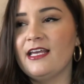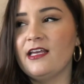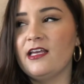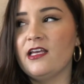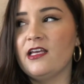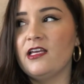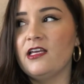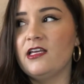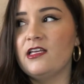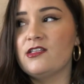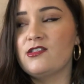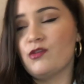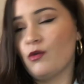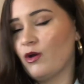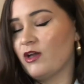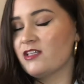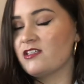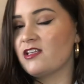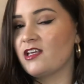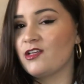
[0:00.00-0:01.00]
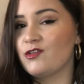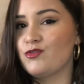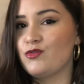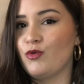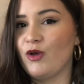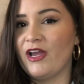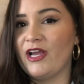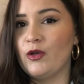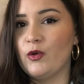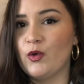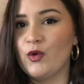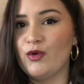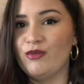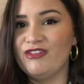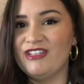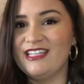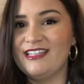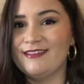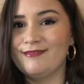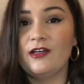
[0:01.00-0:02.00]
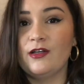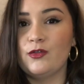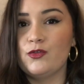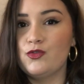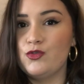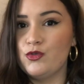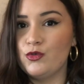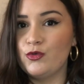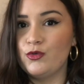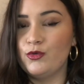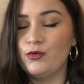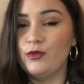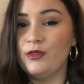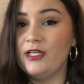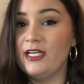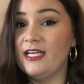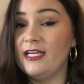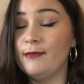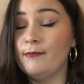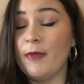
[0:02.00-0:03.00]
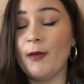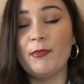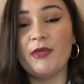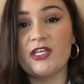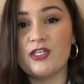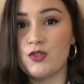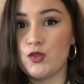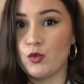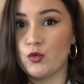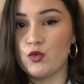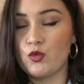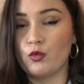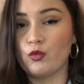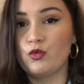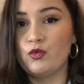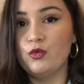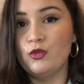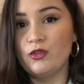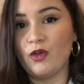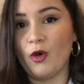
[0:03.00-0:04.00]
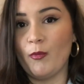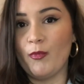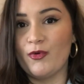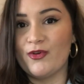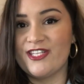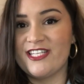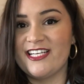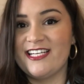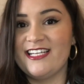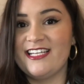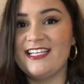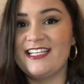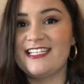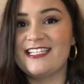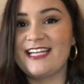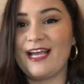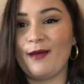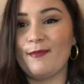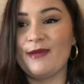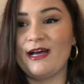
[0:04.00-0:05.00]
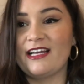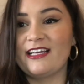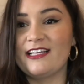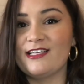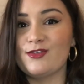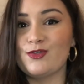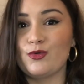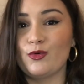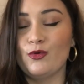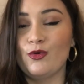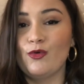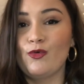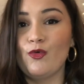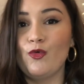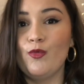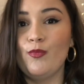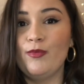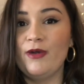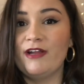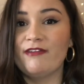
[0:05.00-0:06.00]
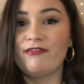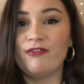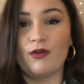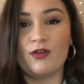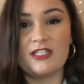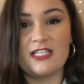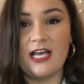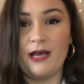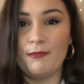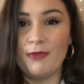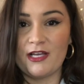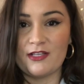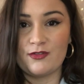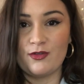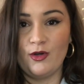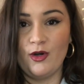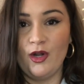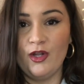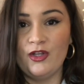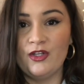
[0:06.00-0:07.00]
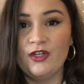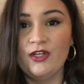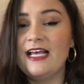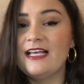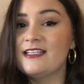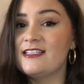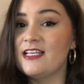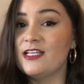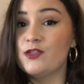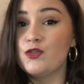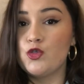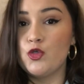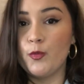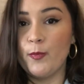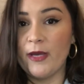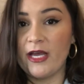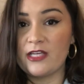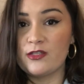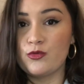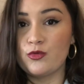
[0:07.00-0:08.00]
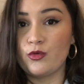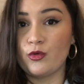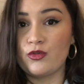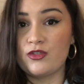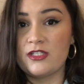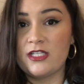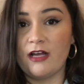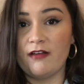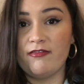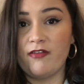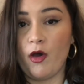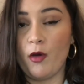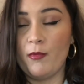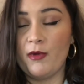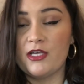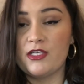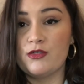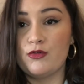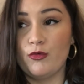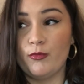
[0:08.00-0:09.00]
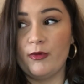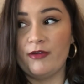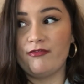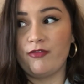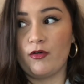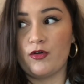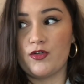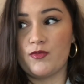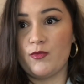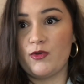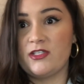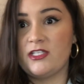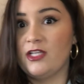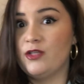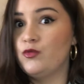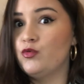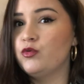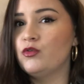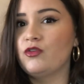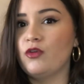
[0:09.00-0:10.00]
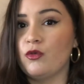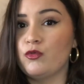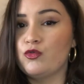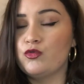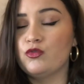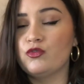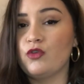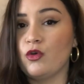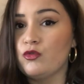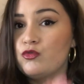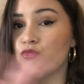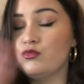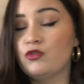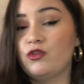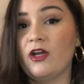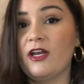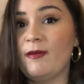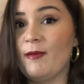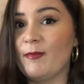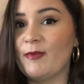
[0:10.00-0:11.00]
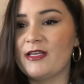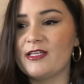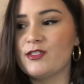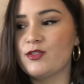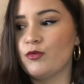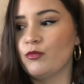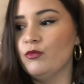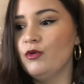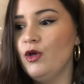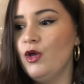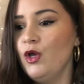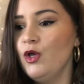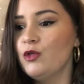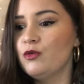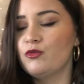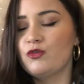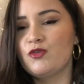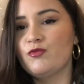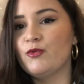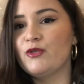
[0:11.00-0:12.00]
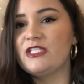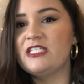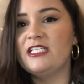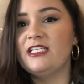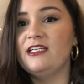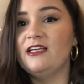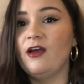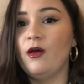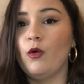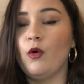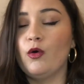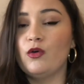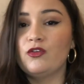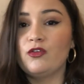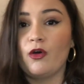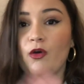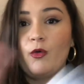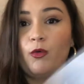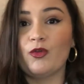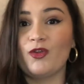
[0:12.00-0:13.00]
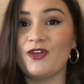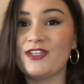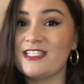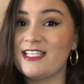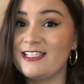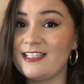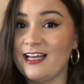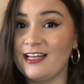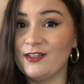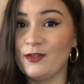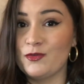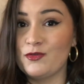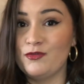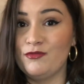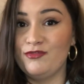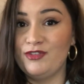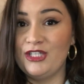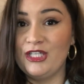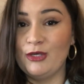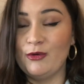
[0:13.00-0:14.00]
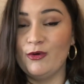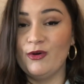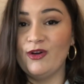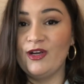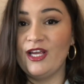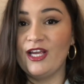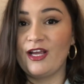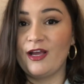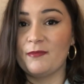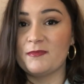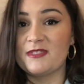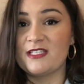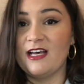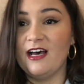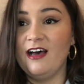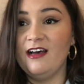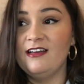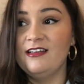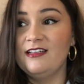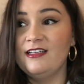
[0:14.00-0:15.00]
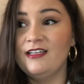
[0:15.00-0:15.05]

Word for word: et sans restrictions avec le Covid. Du coup, les mêmes questions sont tout le temps posées. J'ai remarqué sur le groupe Les Français à Barcelone, c'est une super source d'informations, mais franchement, c'est tout le temps, tout le temps, tout le temps les mêmes questions. Donc je me dis, autant condenser ça dans une vidéo et comme ça,